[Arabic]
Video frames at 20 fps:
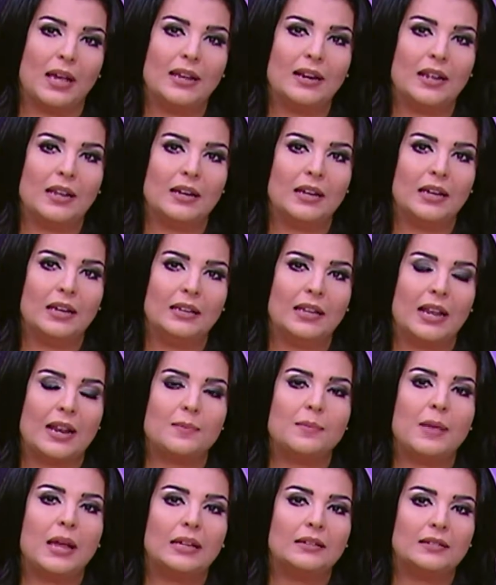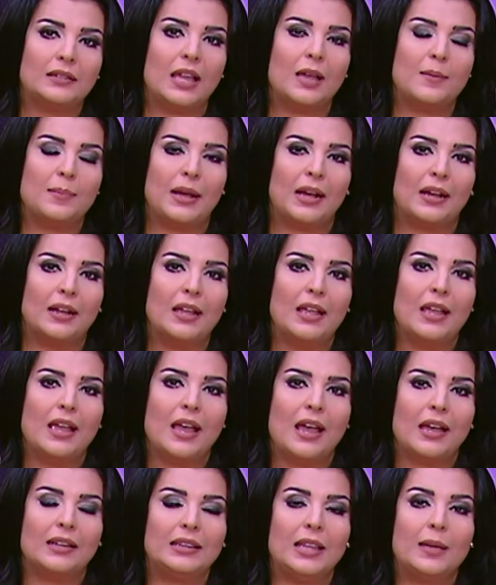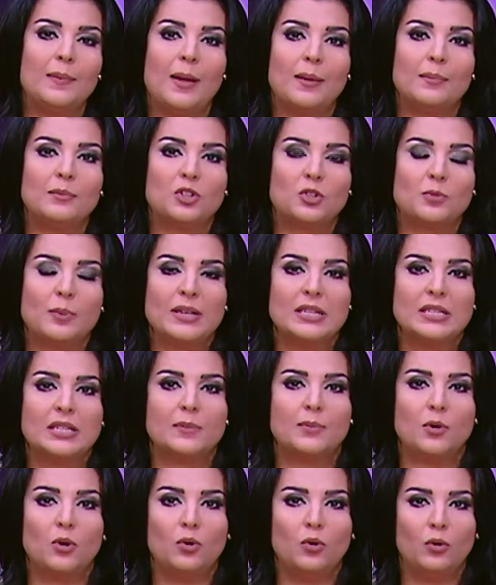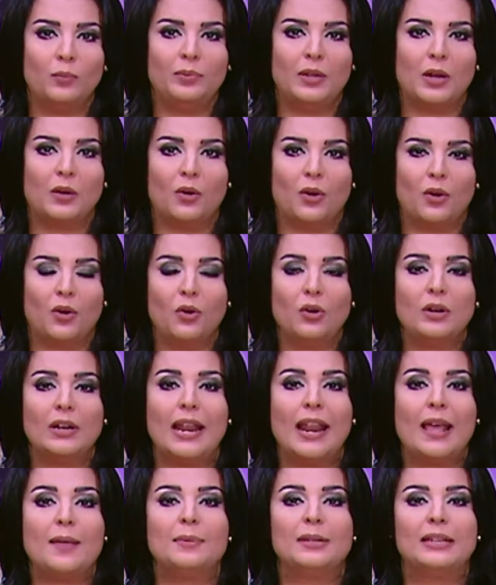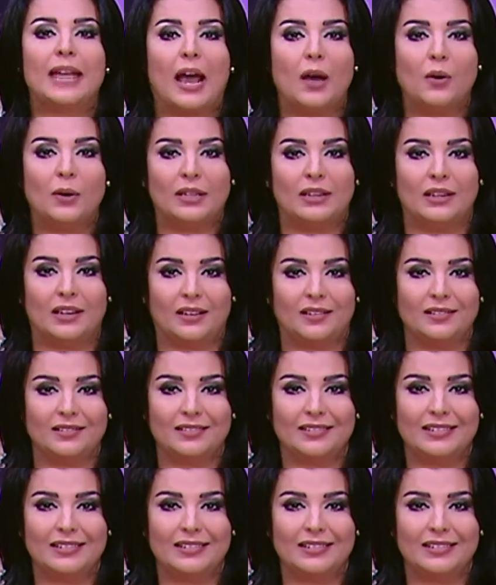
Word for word: معانا ان احنا لما هنتابع هنتابع مش بس بقلوبنا وقلنا لا بدعواتنا